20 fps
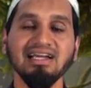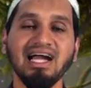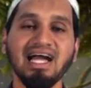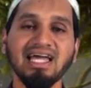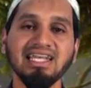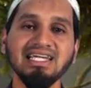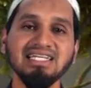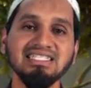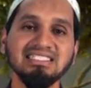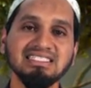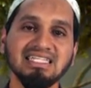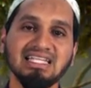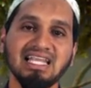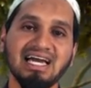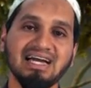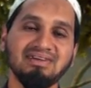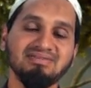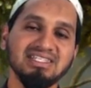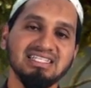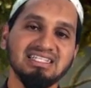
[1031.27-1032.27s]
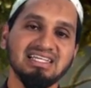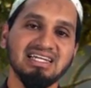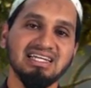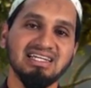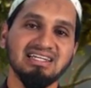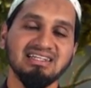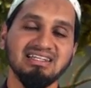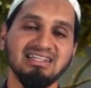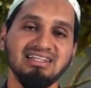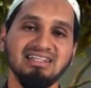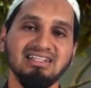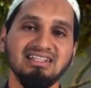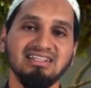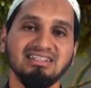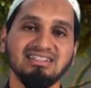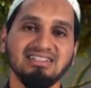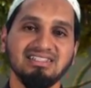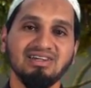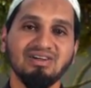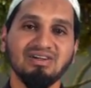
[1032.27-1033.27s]
การให้สลามเนี่ยนะฮะ
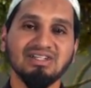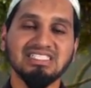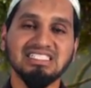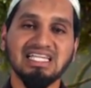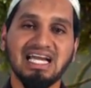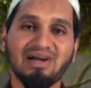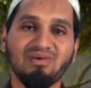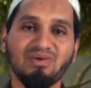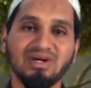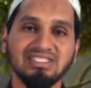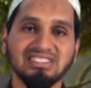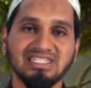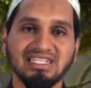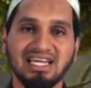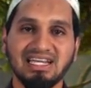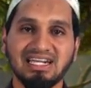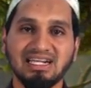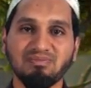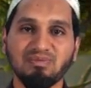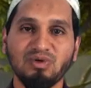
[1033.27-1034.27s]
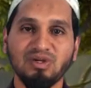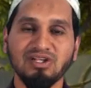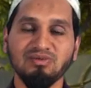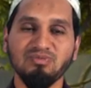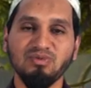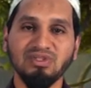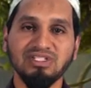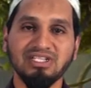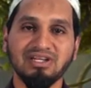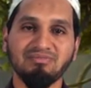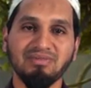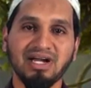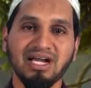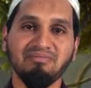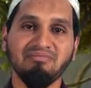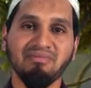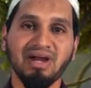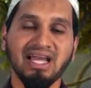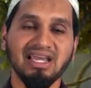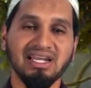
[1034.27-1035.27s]
นอกจากว่าจะได้รับผลบุญอย่างมา
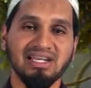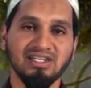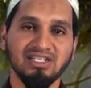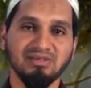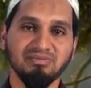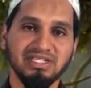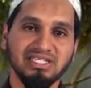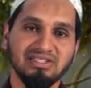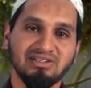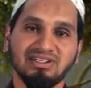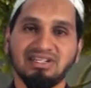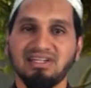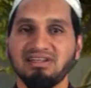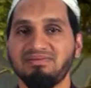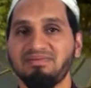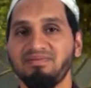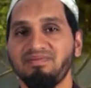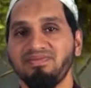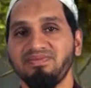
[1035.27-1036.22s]
กมายแล้วนะพี่น้องครับ